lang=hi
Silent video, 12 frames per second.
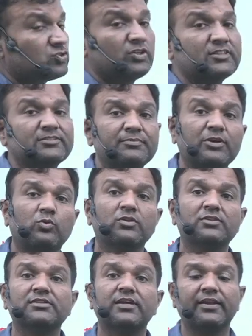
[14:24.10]
इसमें कौन
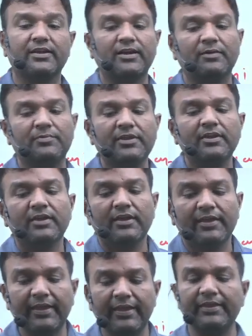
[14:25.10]
सा रहेगा भी
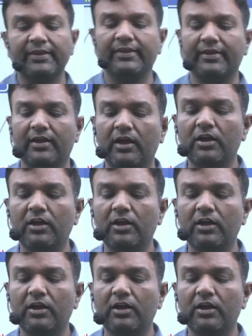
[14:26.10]
ए रहेगा